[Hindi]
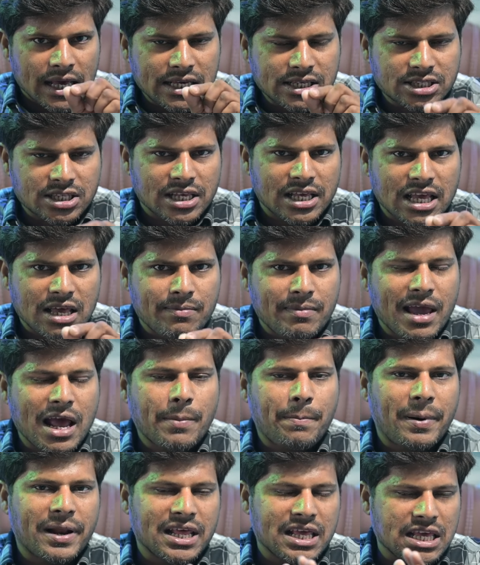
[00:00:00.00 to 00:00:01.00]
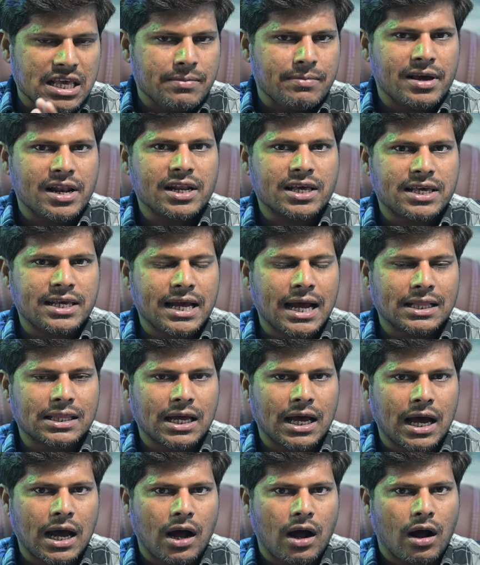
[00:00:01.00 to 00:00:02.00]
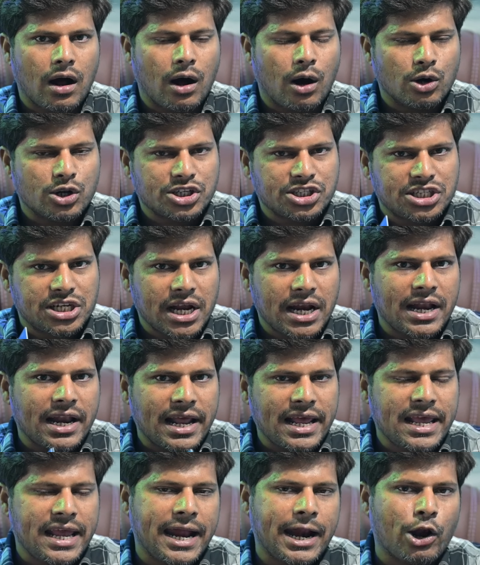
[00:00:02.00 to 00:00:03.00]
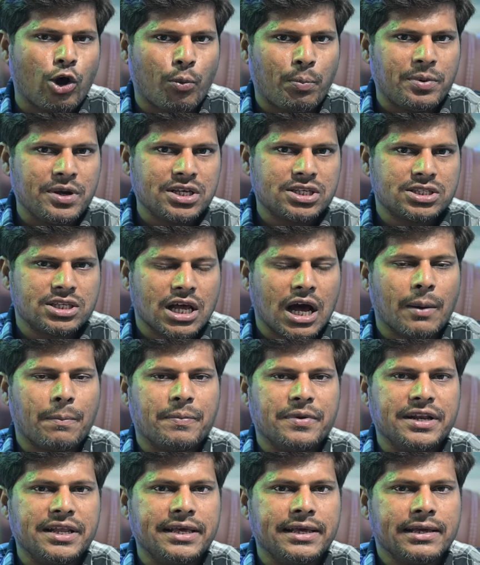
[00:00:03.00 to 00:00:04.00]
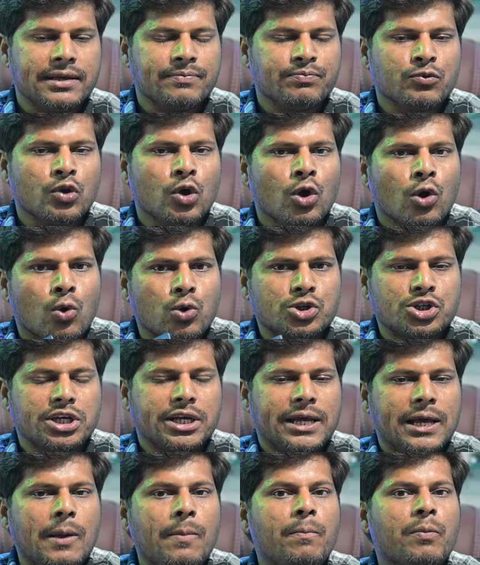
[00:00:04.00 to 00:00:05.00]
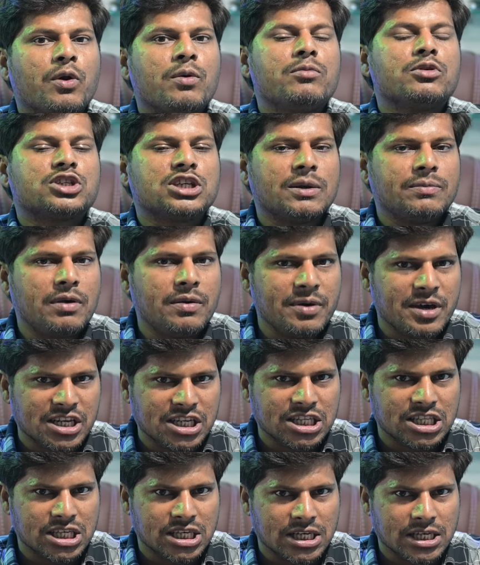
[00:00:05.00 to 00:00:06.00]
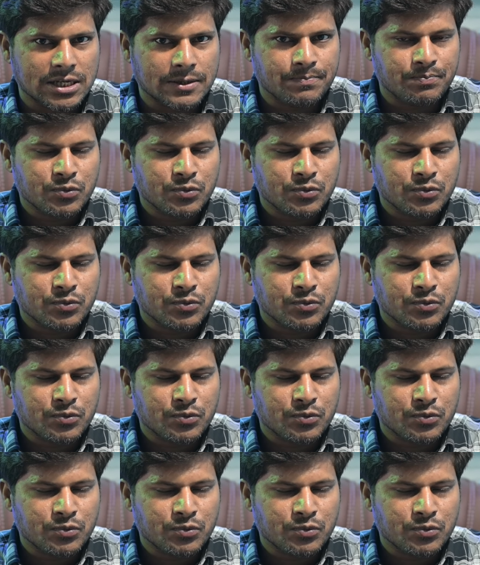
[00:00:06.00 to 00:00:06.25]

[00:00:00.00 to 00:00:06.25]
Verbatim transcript: इस ईमेल पर ईमेल किया था और चेन्नई हेड ऑफिस अपनी कुछ इन्फॉर्मेशन भी भेजी थी